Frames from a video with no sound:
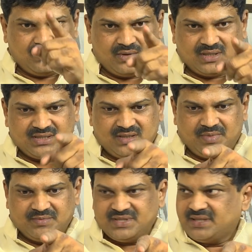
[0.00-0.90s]
ఒక
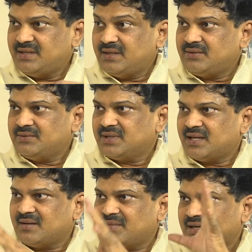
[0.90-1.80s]
శిల్పం చెక్కినట్టు
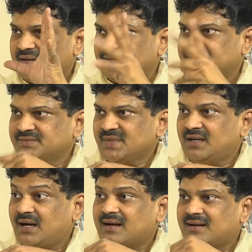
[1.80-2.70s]
ఉంటారనమాట
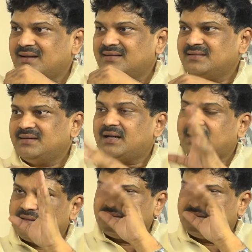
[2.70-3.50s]
అట్లా అలా